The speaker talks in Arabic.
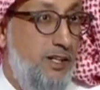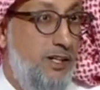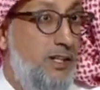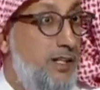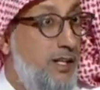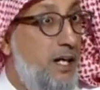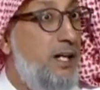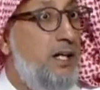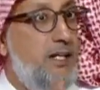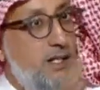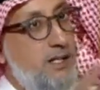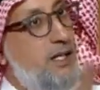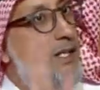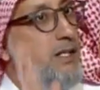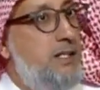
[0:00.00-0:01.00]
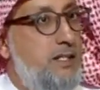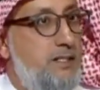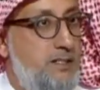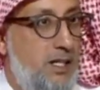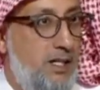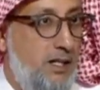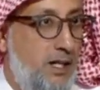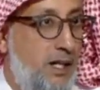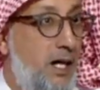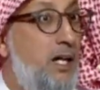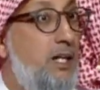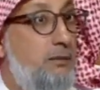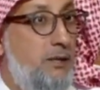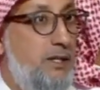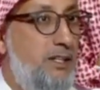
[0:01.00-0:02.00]
آه. اذا قال لك كذا هذا الرجال
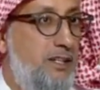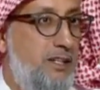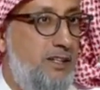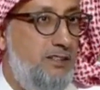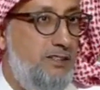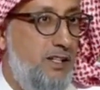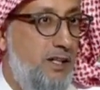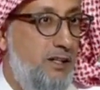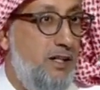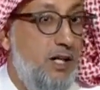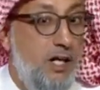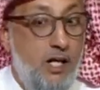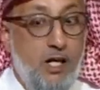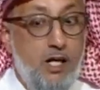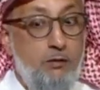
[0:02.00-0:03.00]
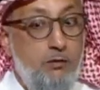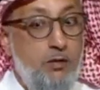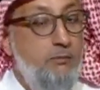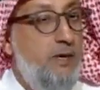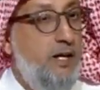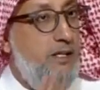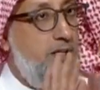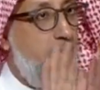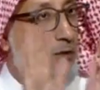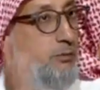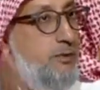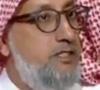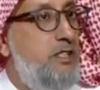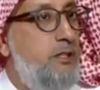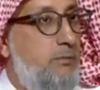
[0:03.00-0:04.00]
غالبا انه صادق، المهم عدلوا
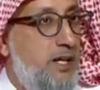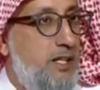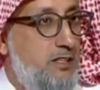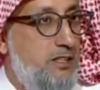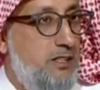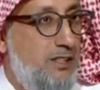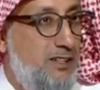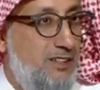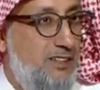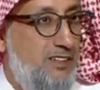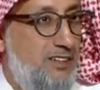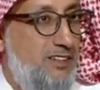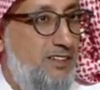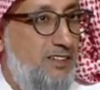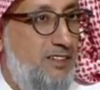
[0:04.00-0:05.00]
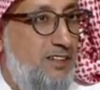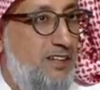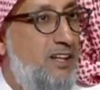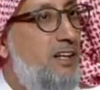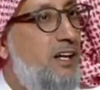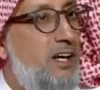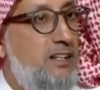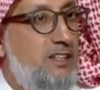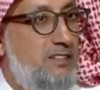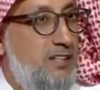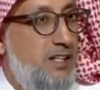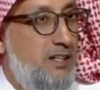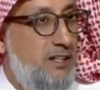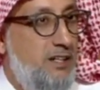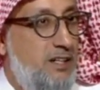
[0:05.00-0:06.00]
بس الباكجينج ان هذا
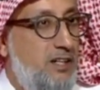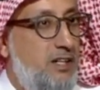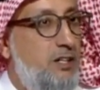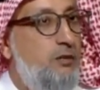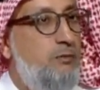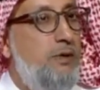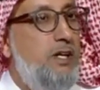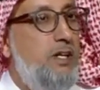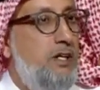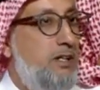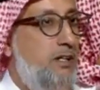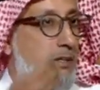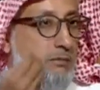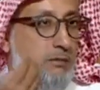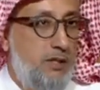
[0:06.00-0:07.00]
الشيء اللي يمكنك